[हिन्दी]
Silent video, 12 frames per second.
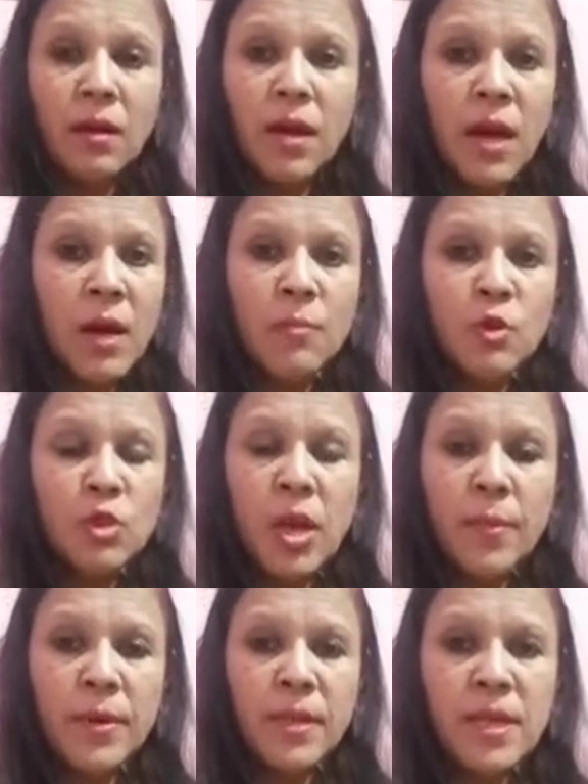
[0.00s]
हम उसे
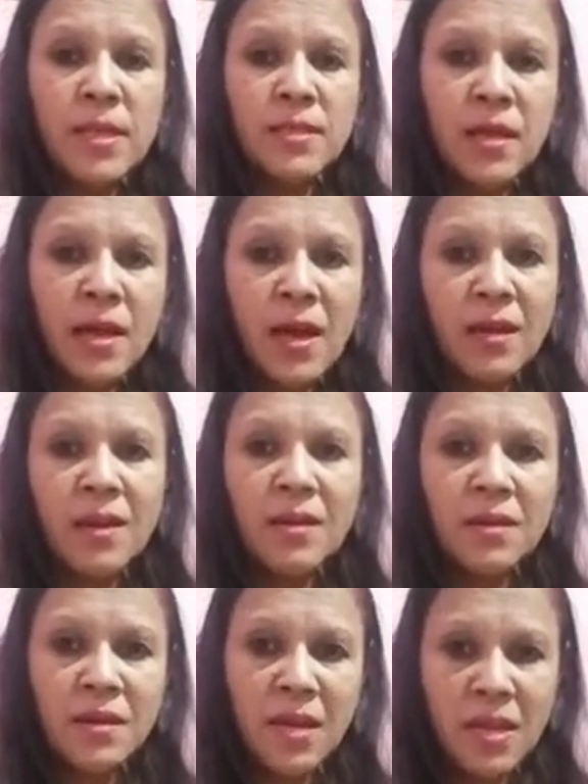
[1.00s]
अपने देश का
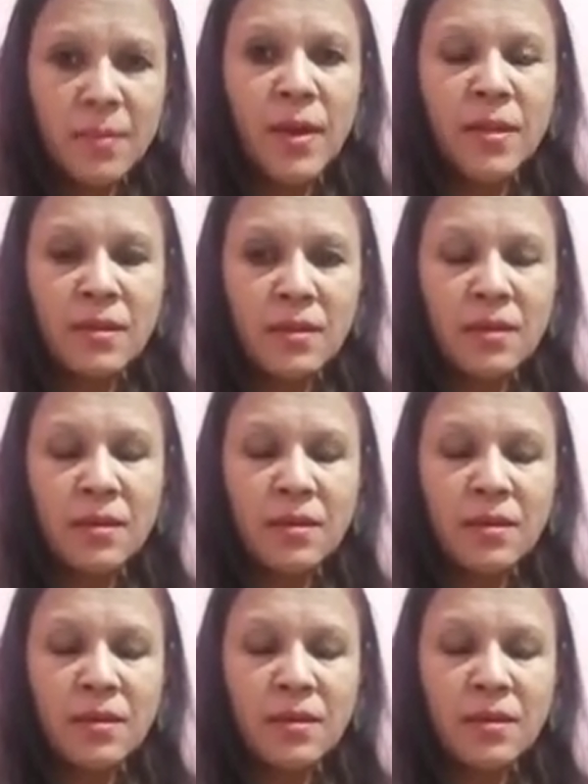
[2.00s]
नागरिक नहीं मानते